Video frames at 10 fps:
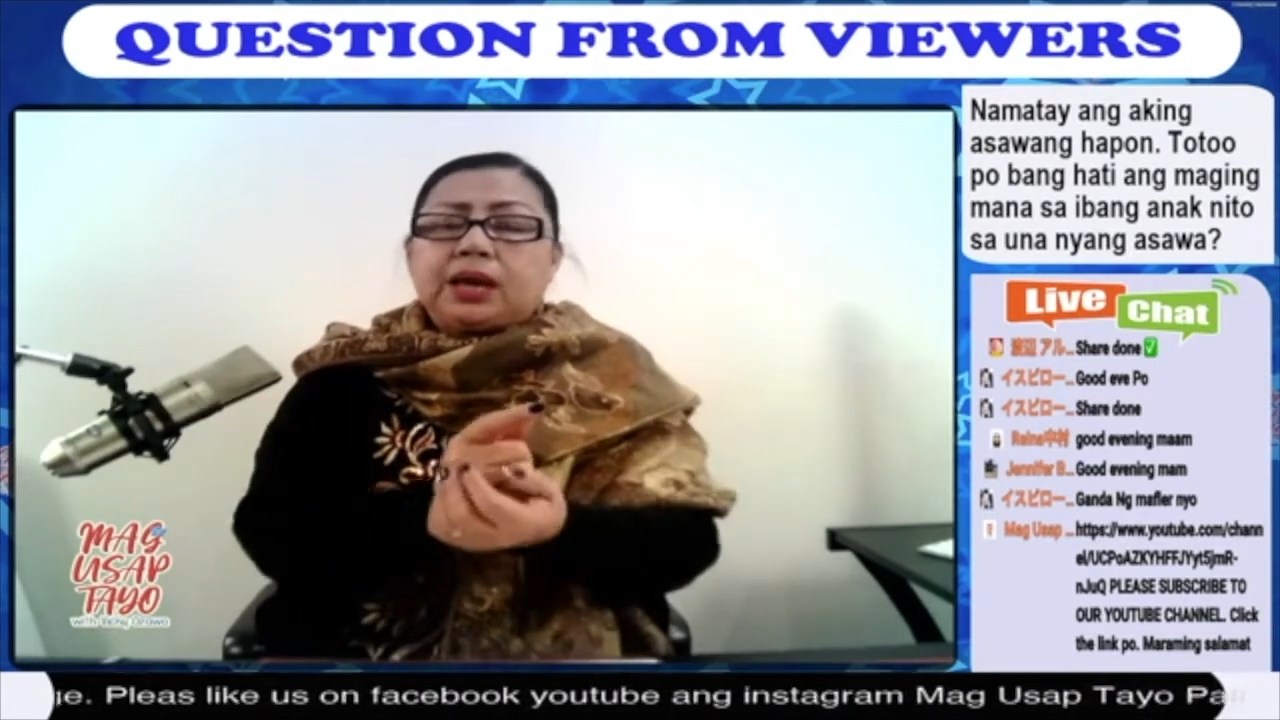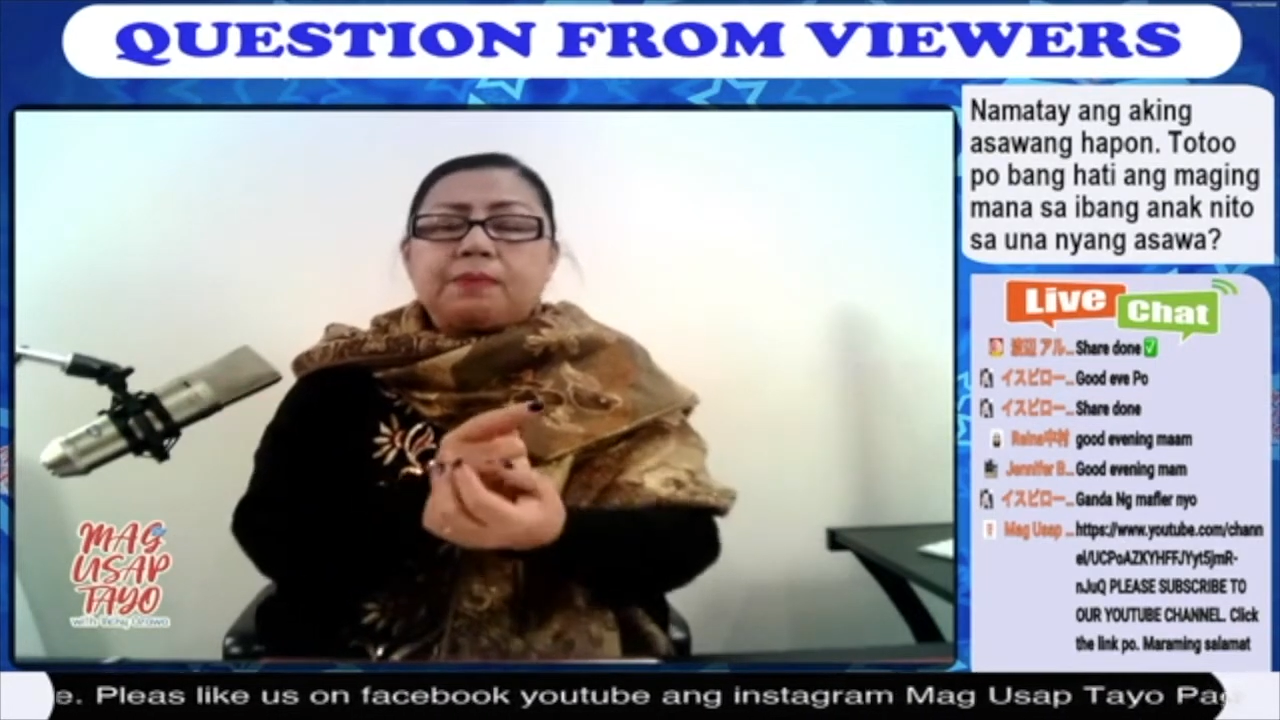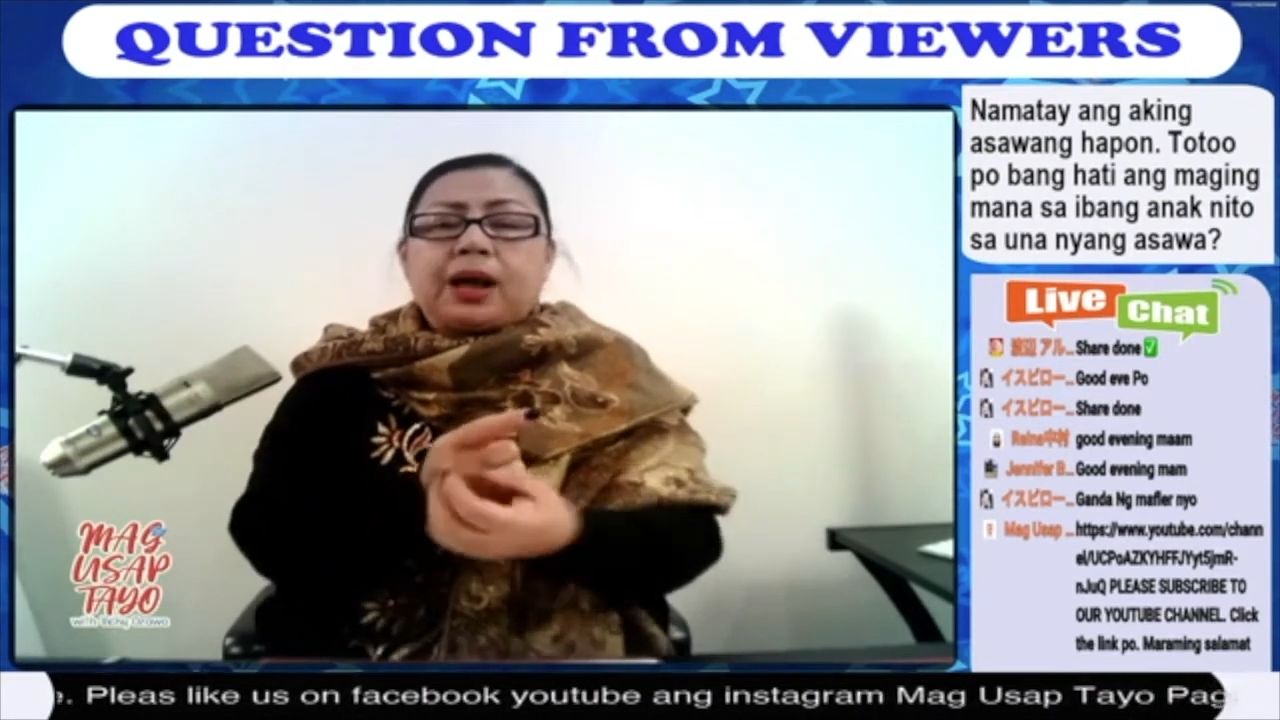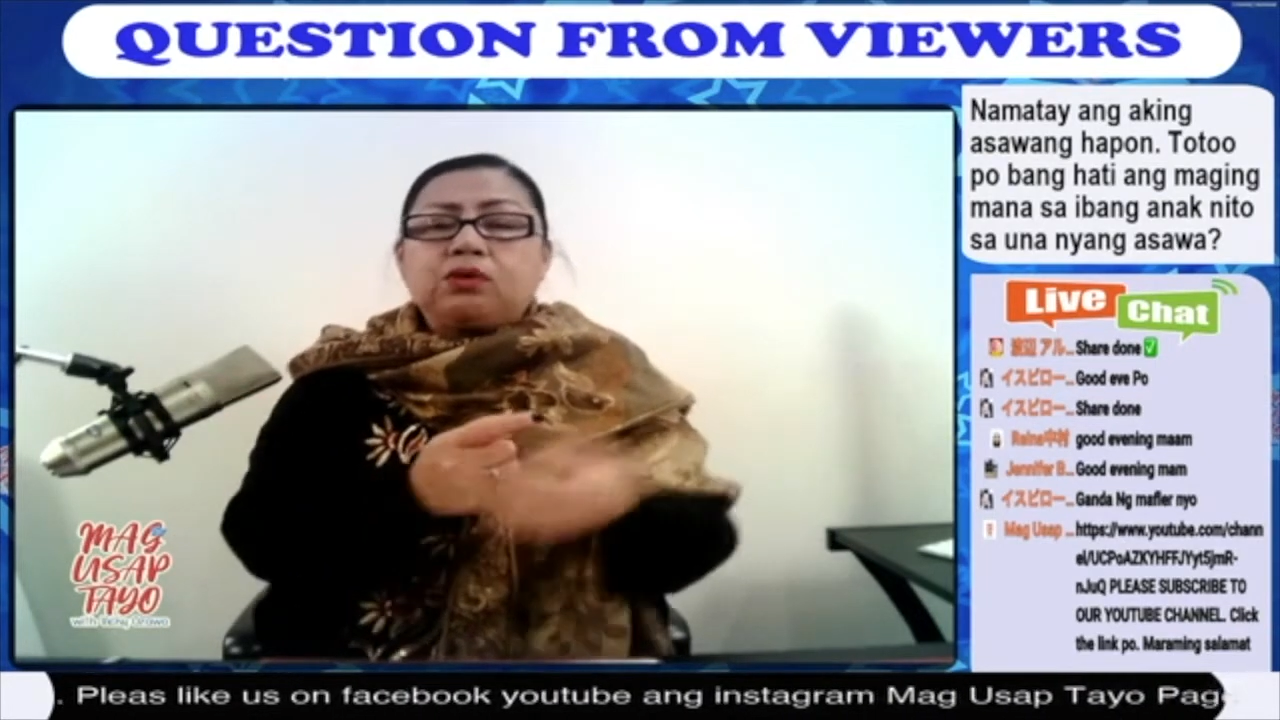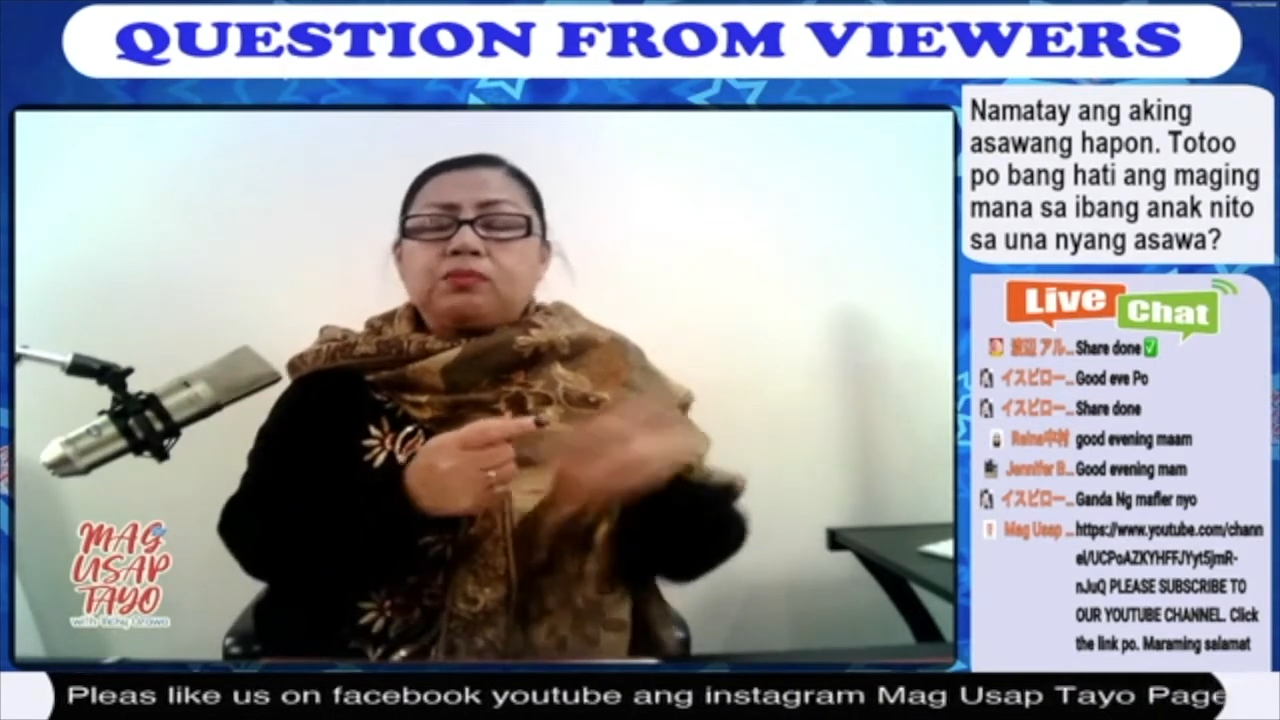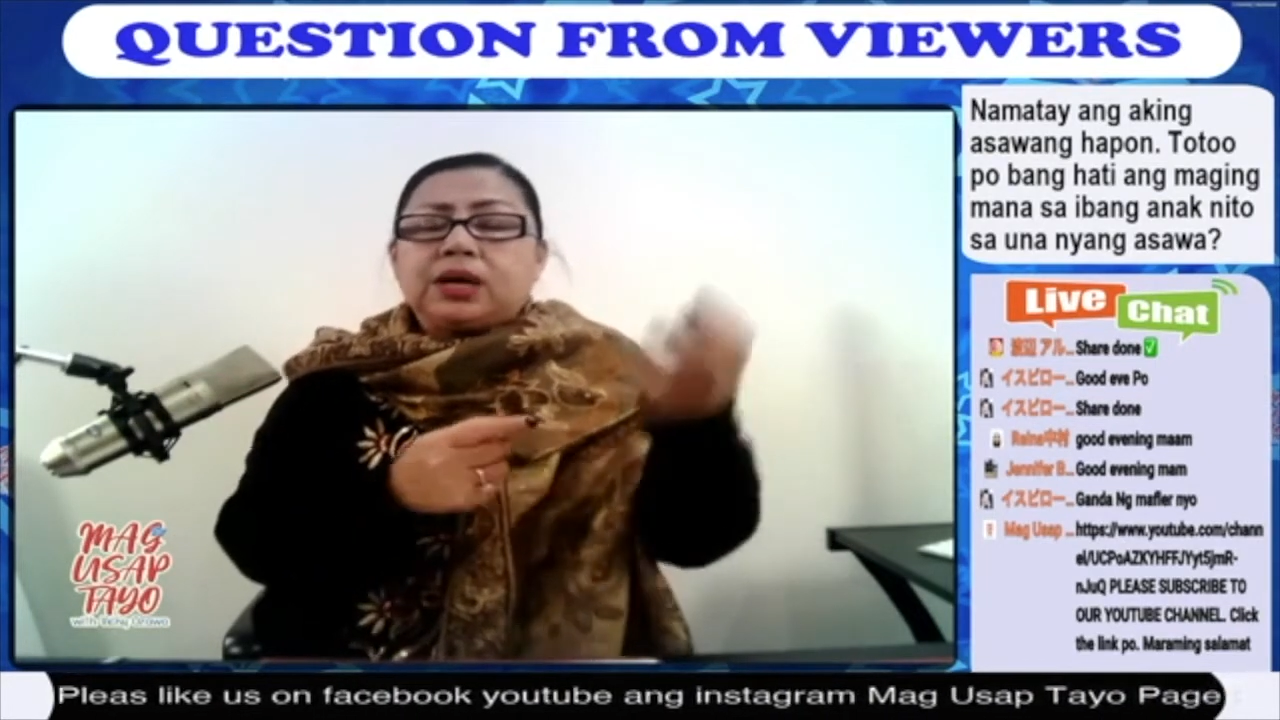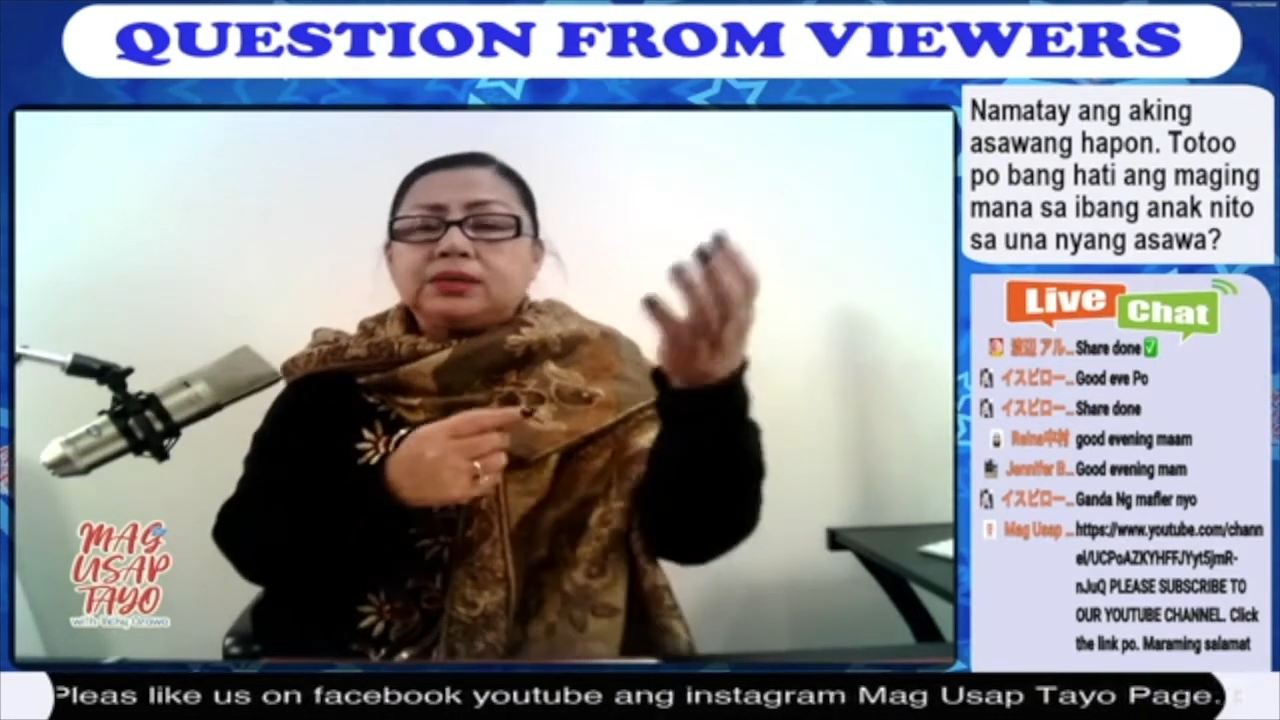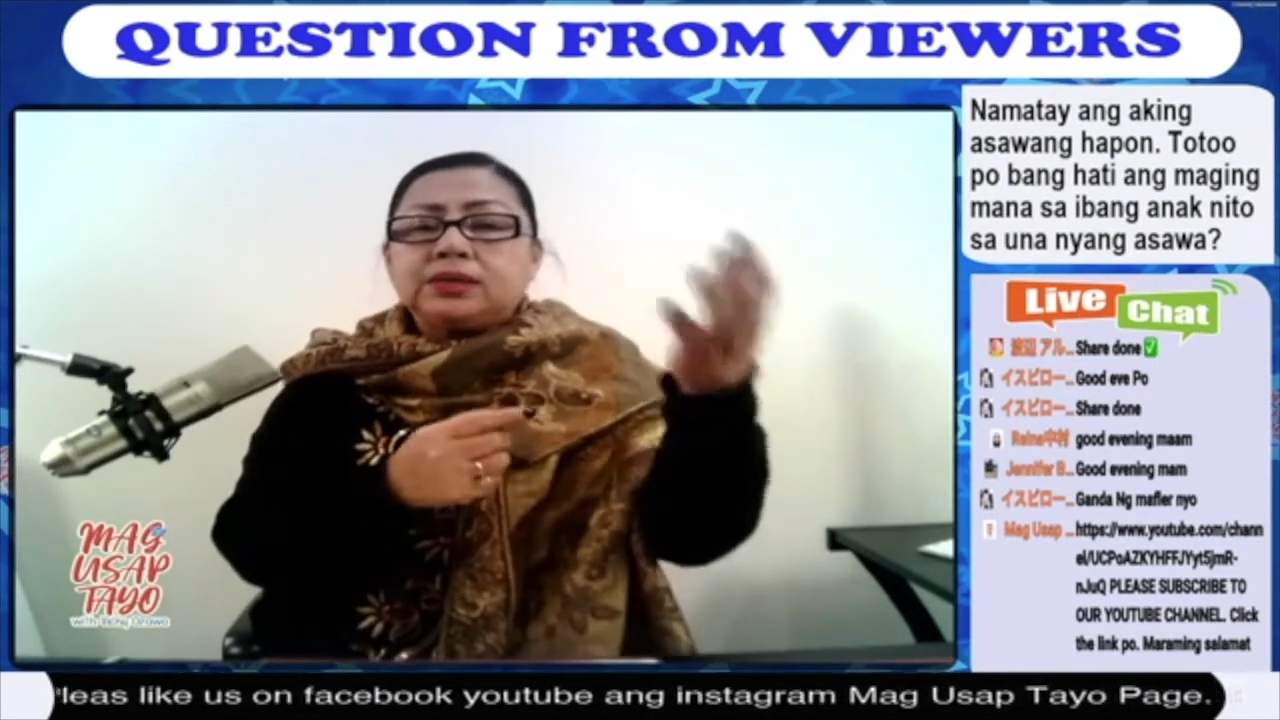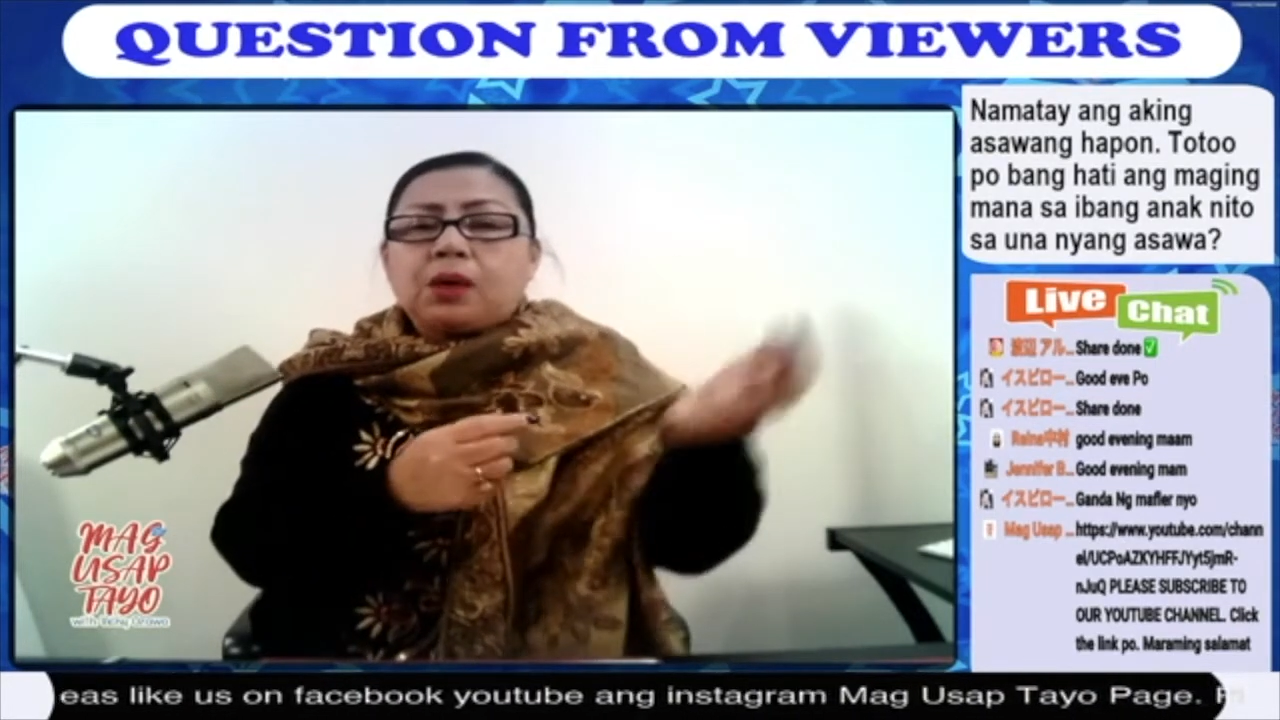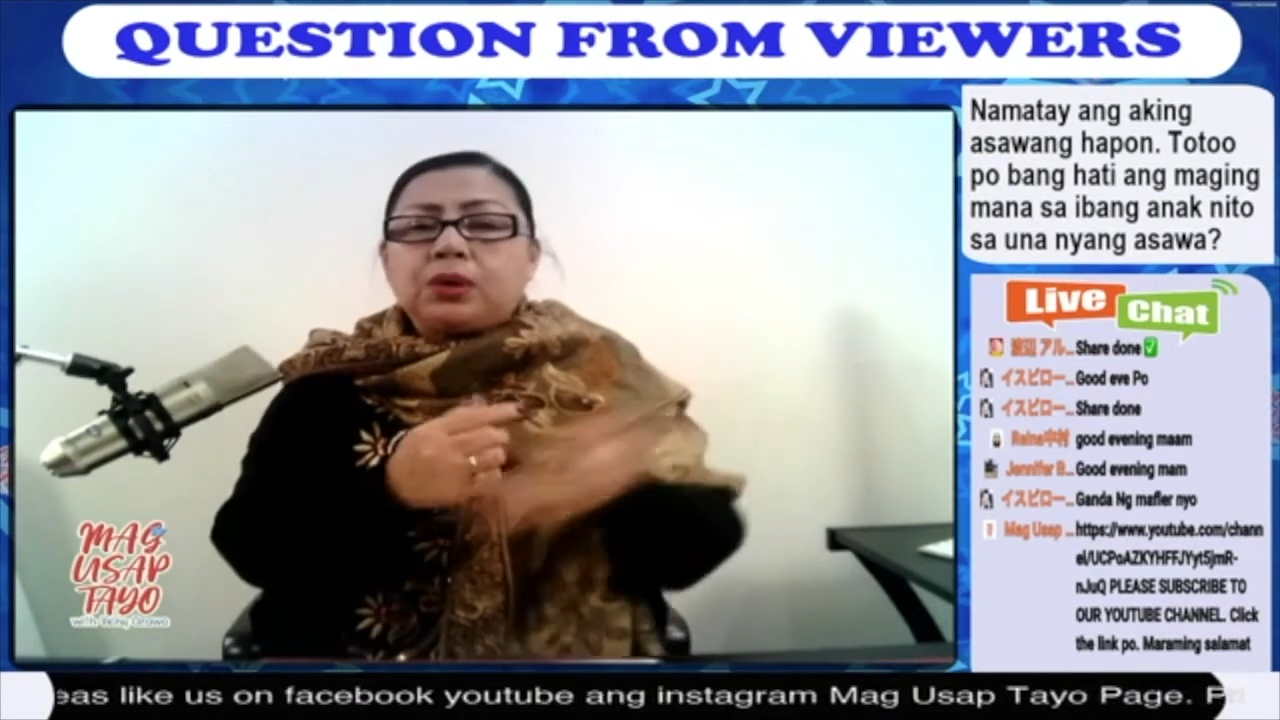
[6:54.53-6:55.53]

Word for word: eh bago mag-asawa